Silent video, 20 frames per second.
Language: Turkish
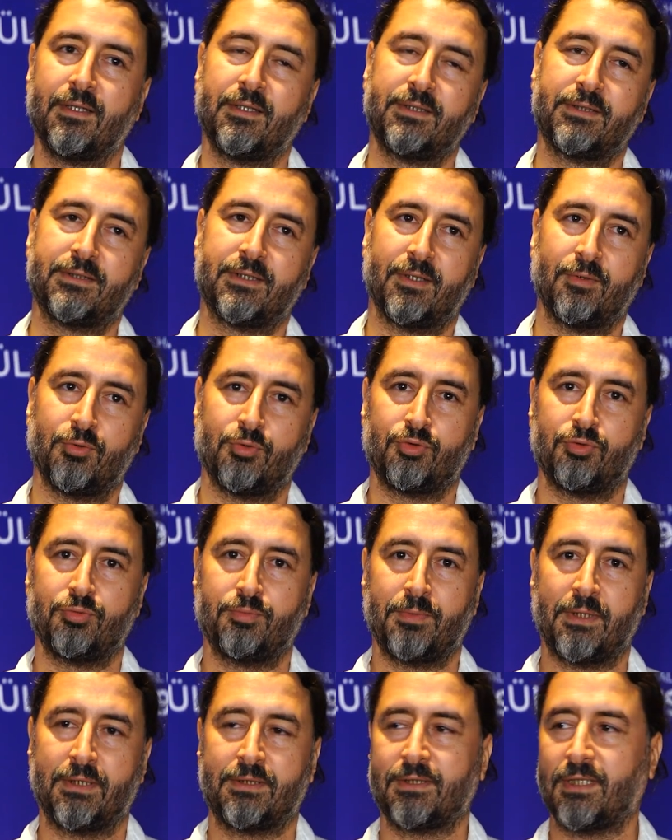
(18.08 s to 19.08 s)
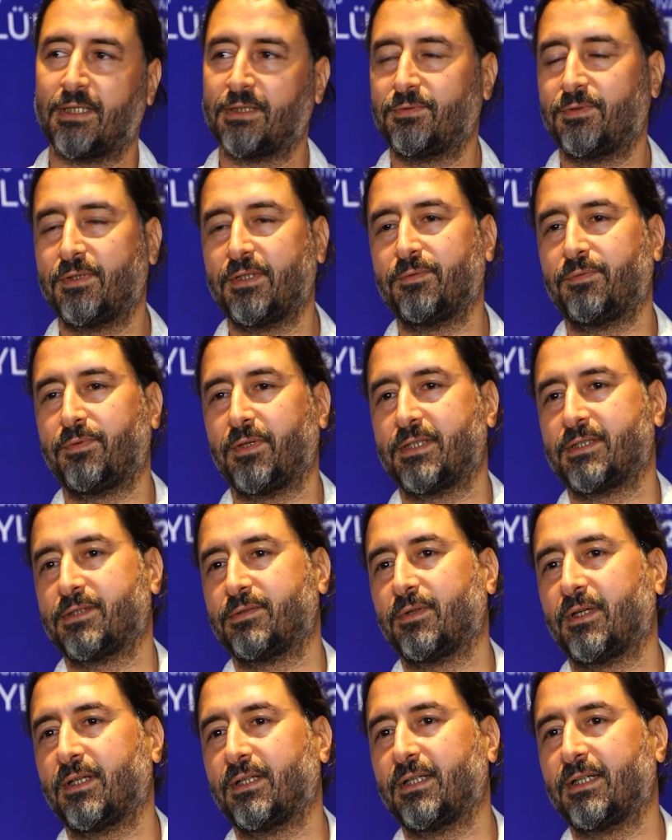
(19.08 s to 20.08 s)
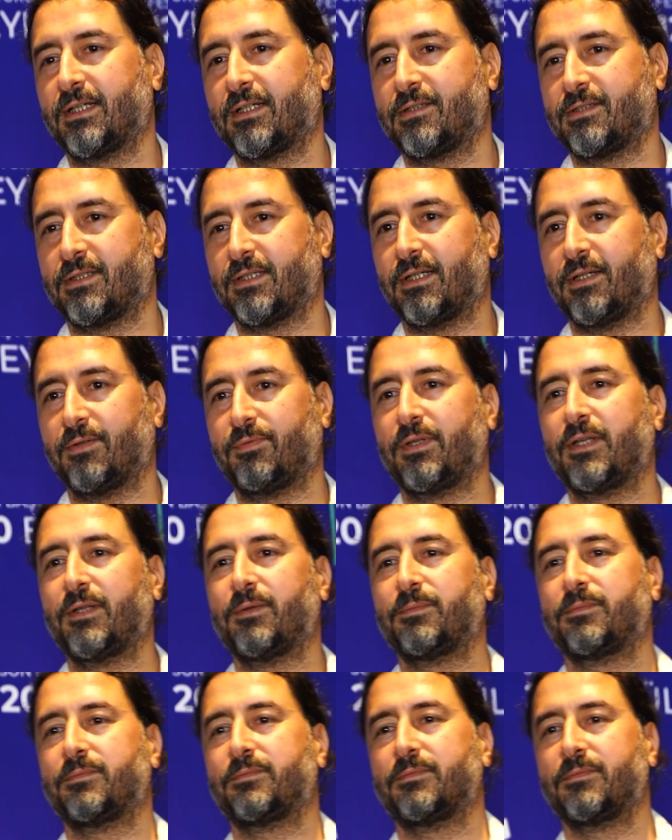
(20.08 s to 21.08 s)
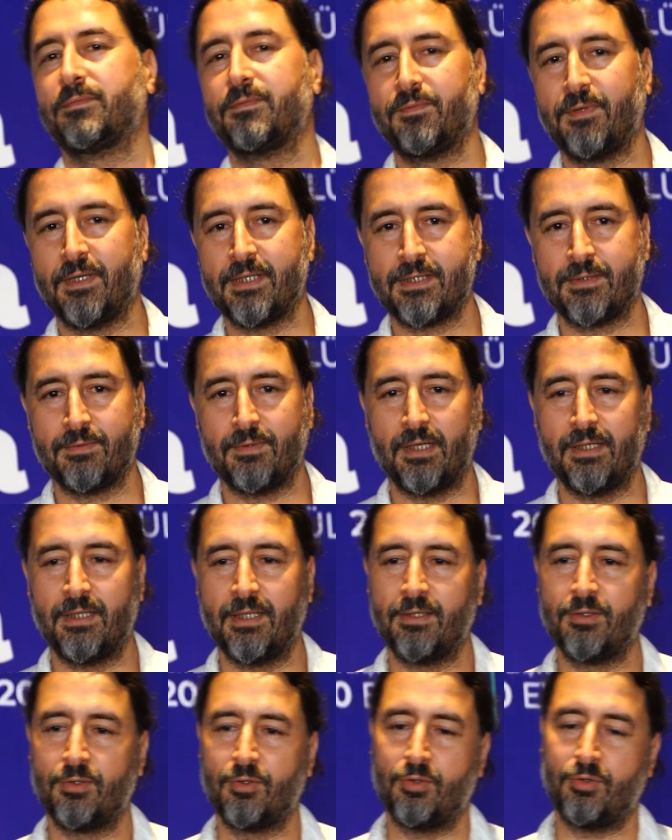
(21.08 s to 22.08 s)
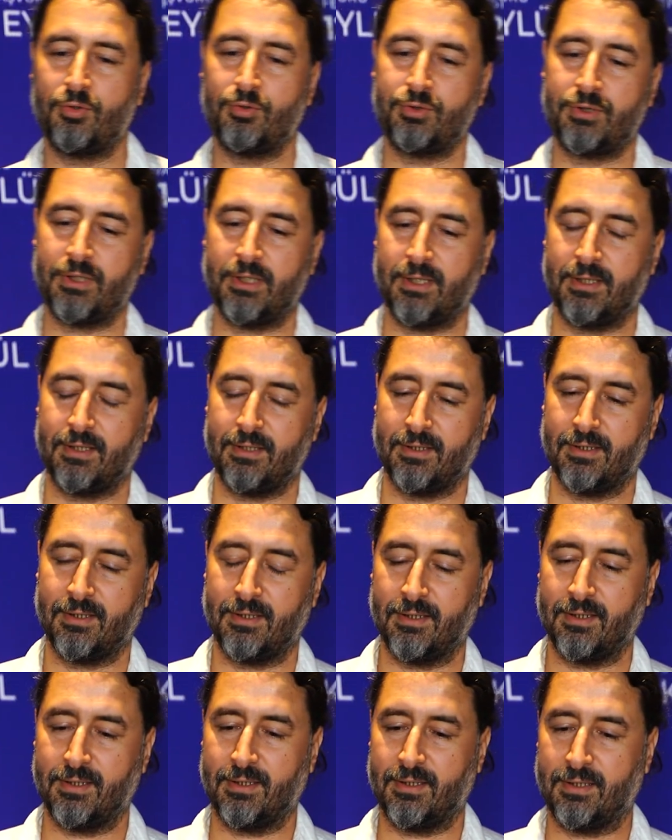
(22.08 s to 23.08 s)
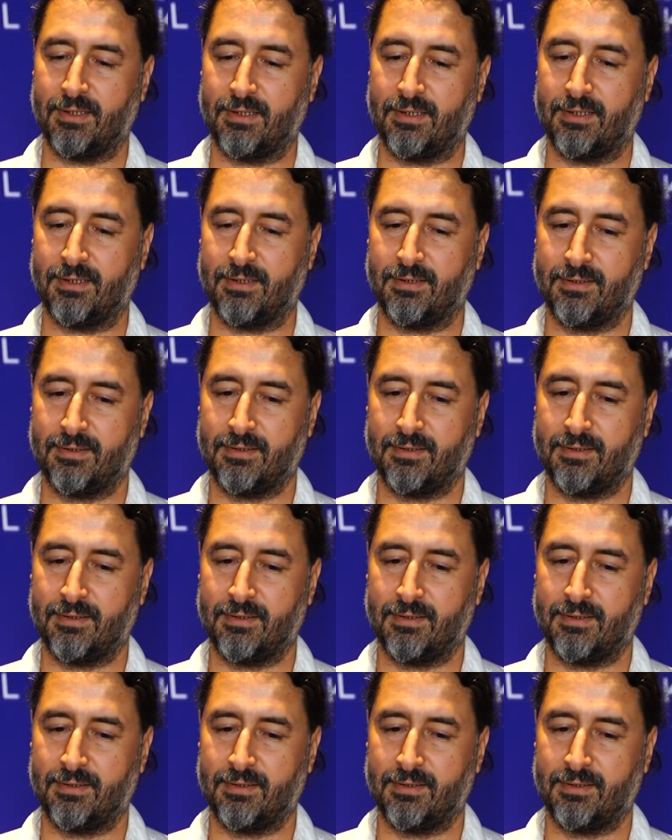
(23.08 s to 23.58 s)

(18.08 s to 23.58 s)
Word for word: işte uzun metraj film festivalleri, kısa film festivallerini görünce e,